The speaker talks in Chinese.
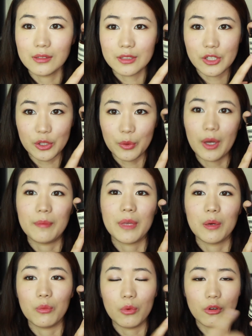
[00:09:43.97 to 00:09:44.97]
这款
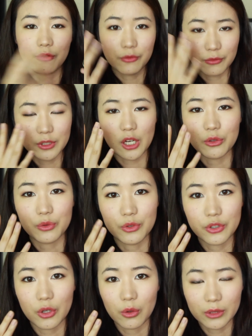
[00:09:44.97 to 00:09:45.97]
面膜敷上去
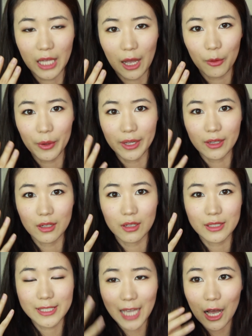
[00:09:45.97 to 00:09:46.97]
之后，它会
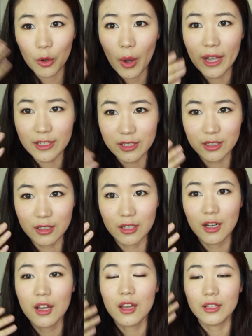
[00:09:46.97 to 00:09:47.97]
加快这个